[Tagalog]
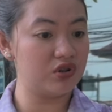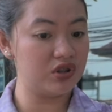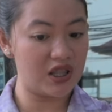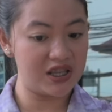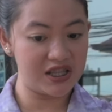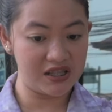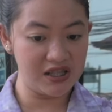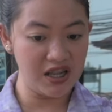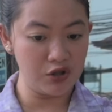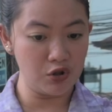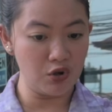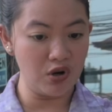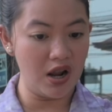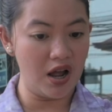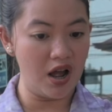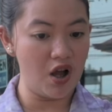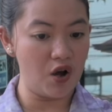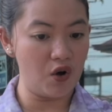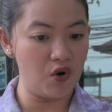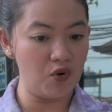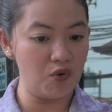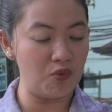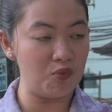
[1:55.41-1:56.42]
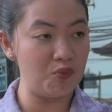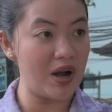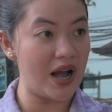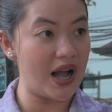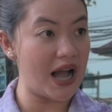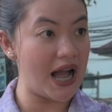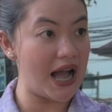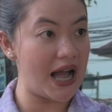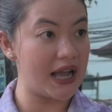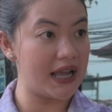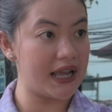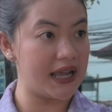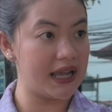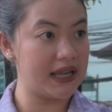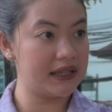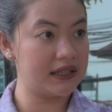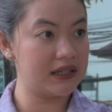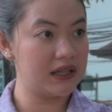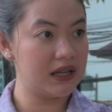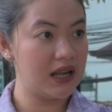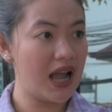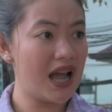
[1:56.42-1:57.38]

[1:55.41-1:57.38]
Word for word: tas dito lang ako kumakain?